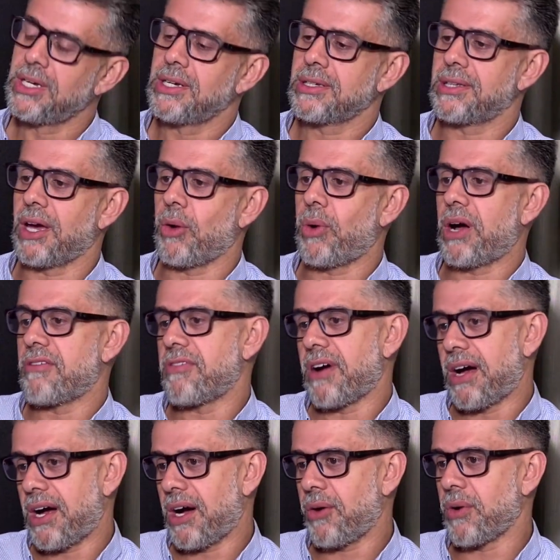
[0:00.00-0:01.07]
que é o
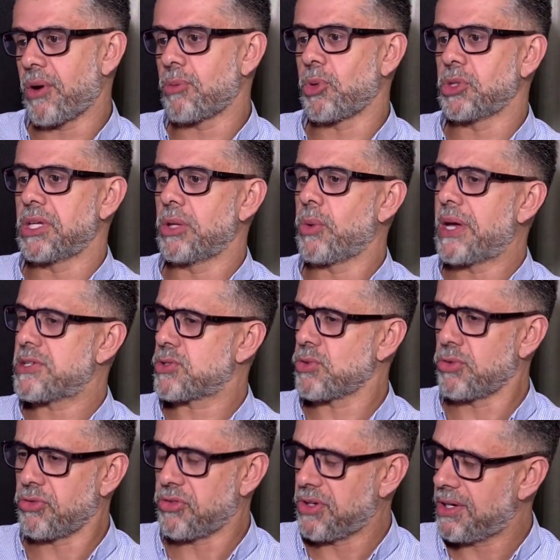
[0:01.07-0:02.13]
Raval, é um modelo
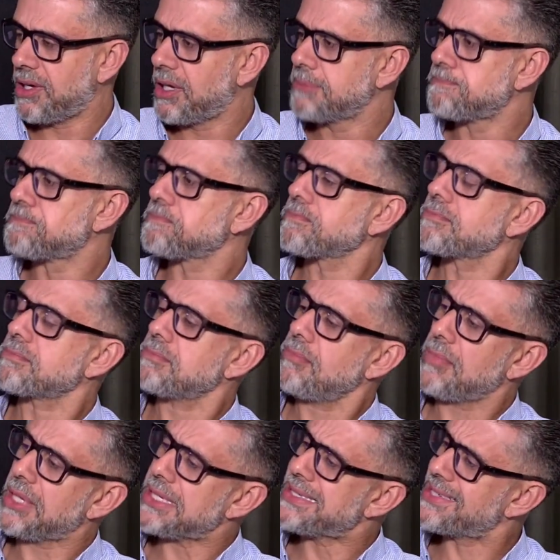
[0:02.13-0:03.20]
SUV
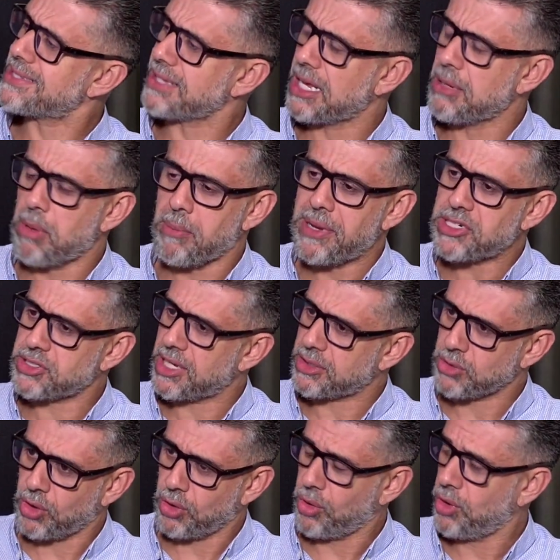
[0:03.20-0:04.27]
extremamente
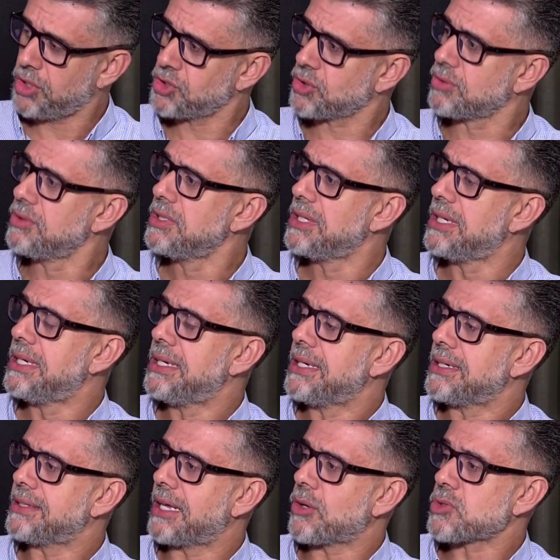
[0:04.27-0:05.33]
tecnológico.
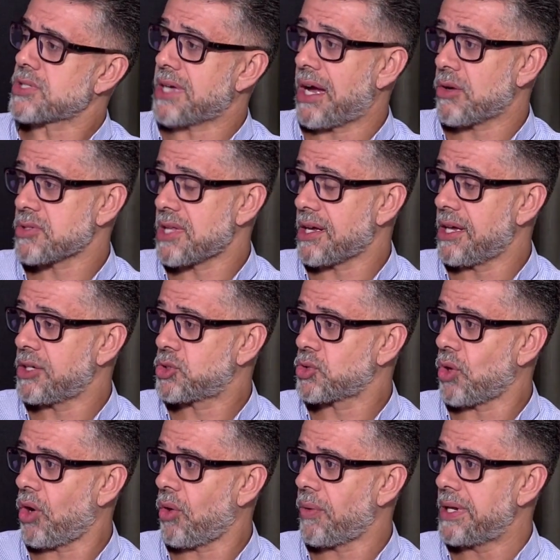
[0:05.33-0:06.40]
Né? Os carros da Great
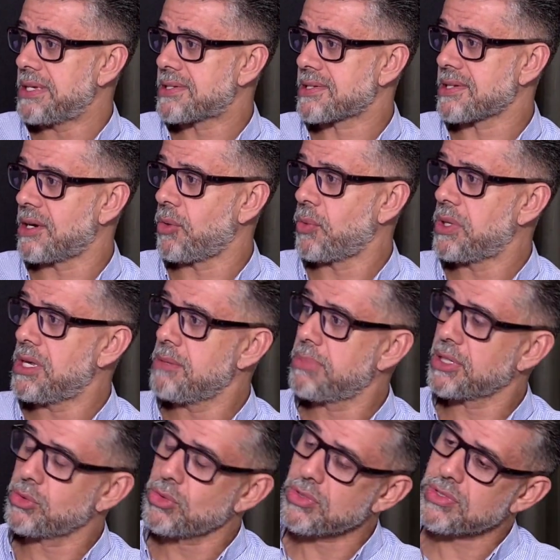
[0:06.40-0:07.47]
Wall eles são
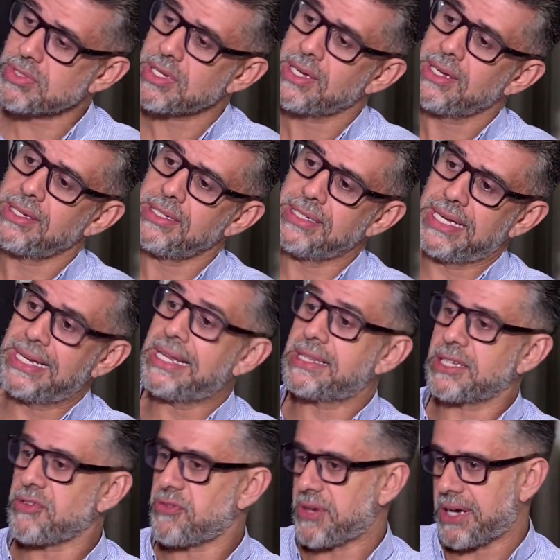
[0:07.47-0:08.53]
híbridos e
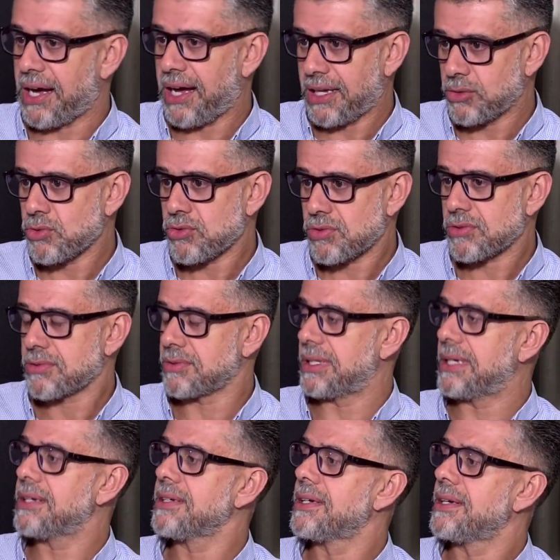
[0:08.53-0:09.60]
eletrificados,
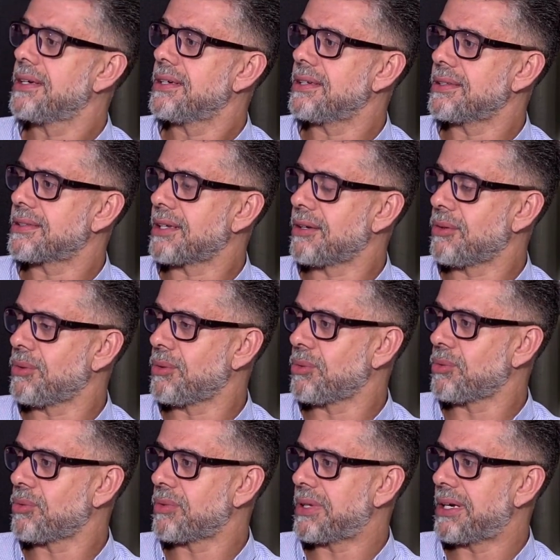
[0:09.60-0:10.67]
né?
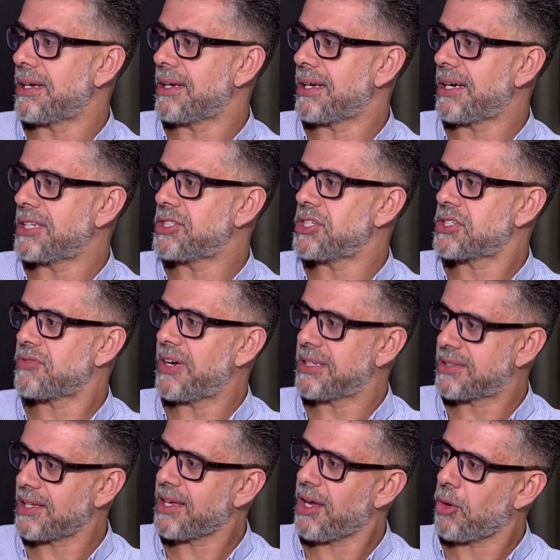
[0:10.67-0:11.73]
Então é, a gente vai
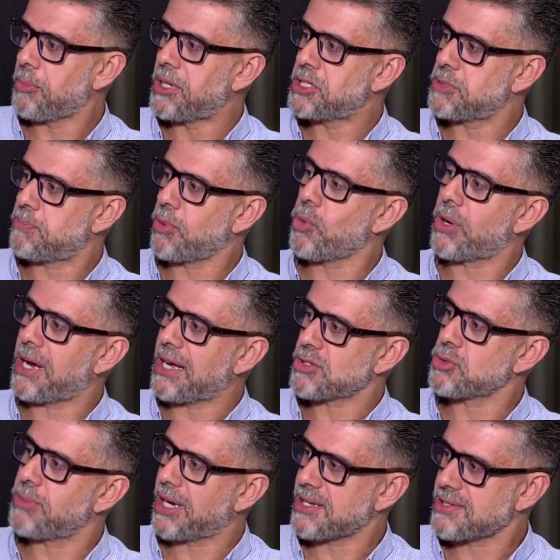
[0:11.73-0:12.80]
ter realmente para o
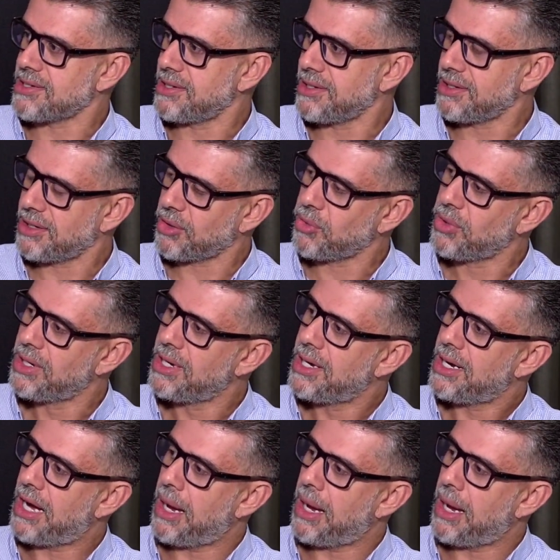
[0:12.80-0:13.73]
caso brasileiro a